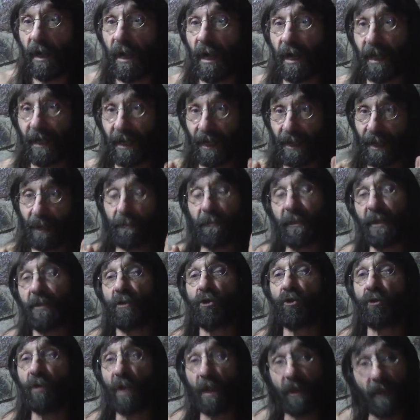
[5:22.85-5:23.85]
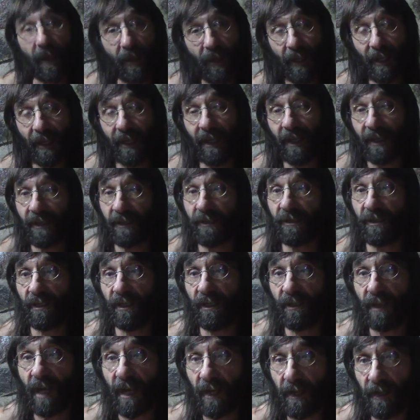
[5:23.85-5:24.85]
a cada persona desde que es
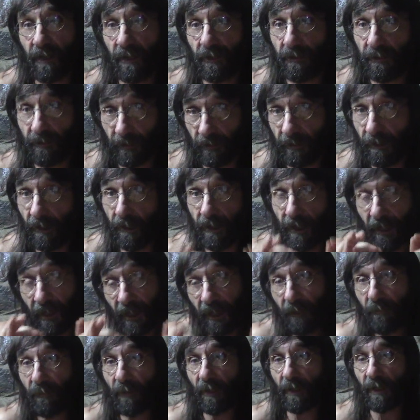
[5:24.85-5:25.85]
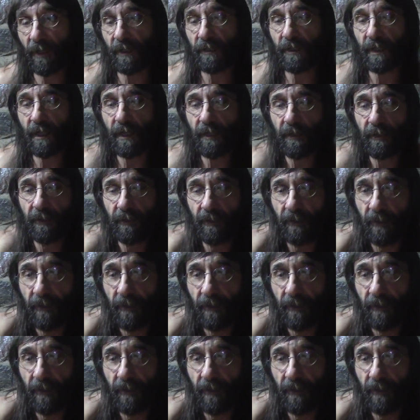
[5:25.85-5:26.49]
chica, desde que es pequeña,